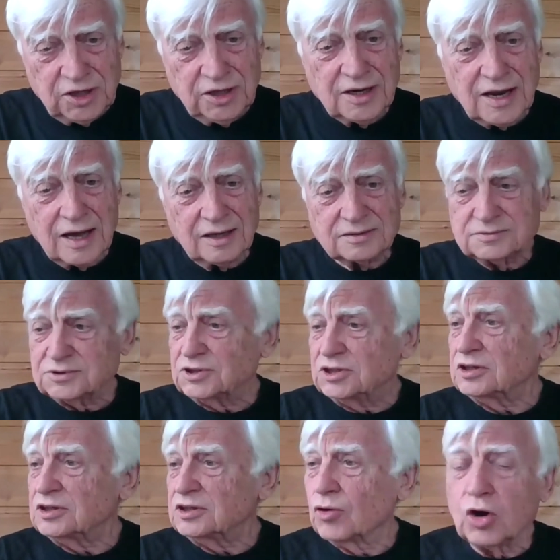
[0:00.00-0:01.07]
idzie z
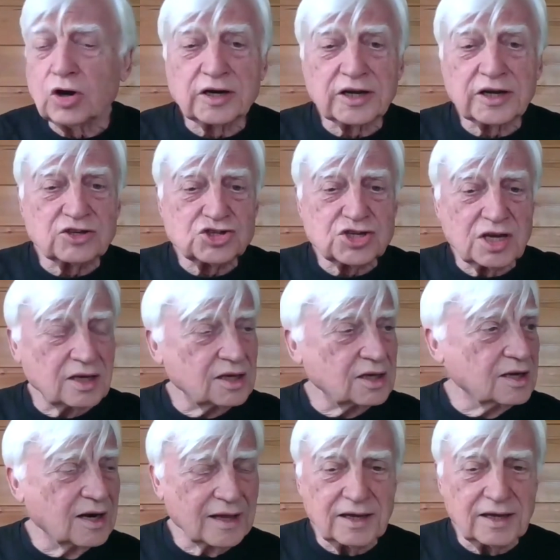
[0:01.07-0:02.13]
dzbanem wina
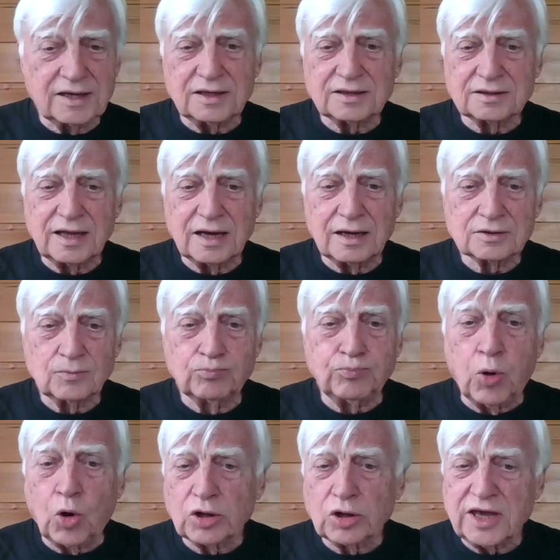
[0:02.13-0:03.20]
i rozgląda się,
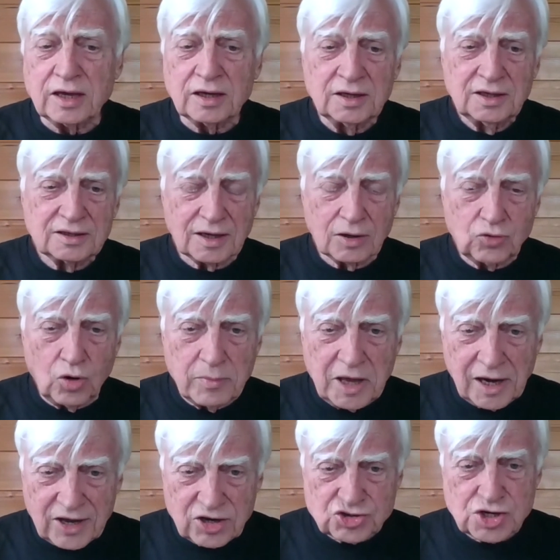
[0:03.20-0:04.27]
patrzy na pole, na
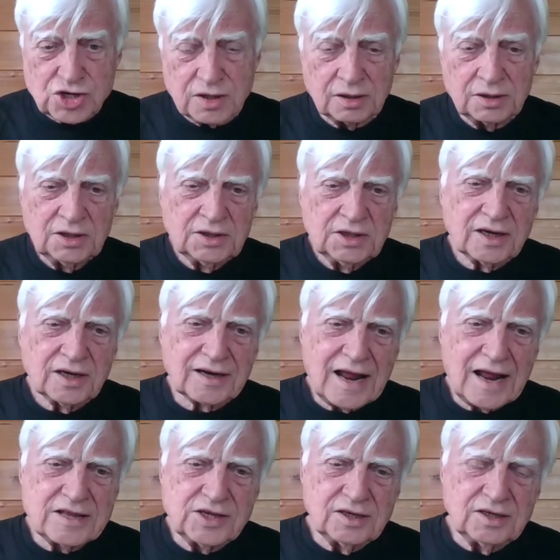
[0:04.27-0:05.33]
którym leżą
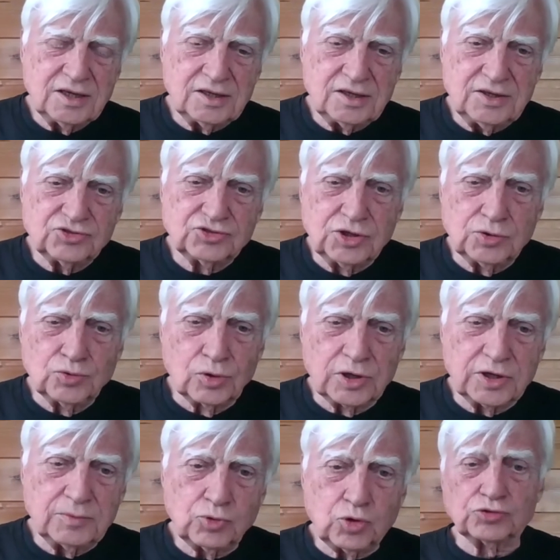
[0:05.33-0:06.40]
ranni i polegli
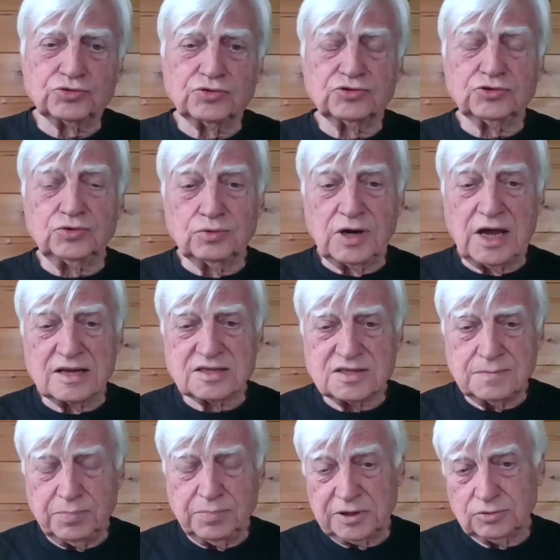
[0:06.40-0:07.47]
kosowscy bohaterowie.
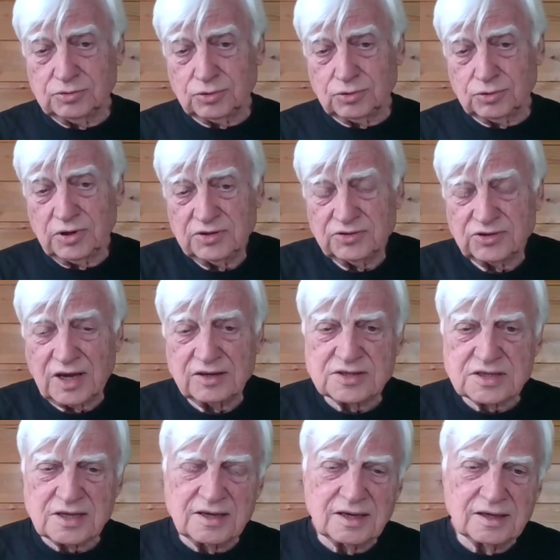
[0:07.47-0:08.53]
To
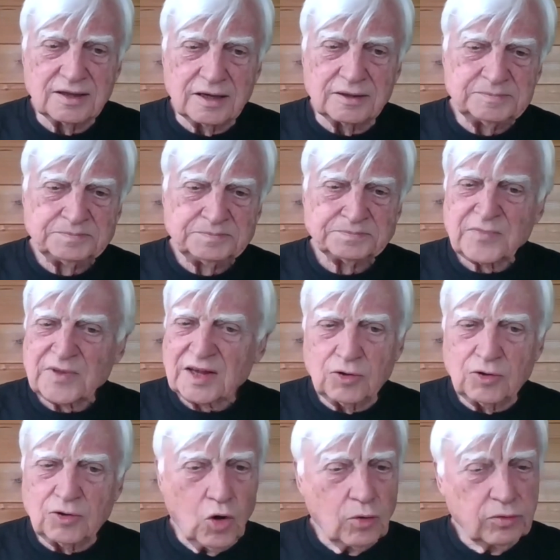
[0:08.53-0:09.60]
naprawdę
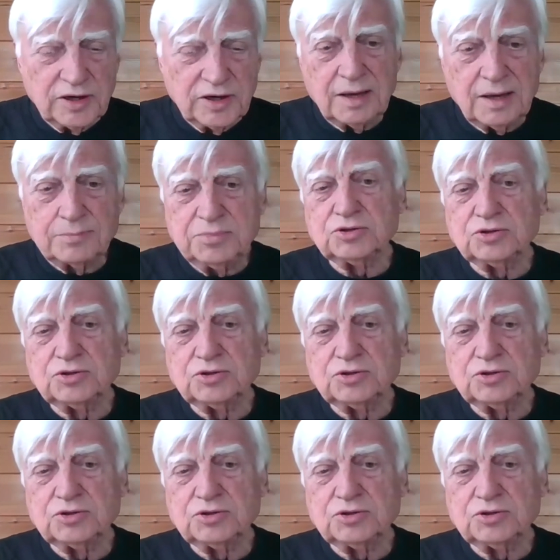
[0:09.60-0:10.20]
śmierć na kosowym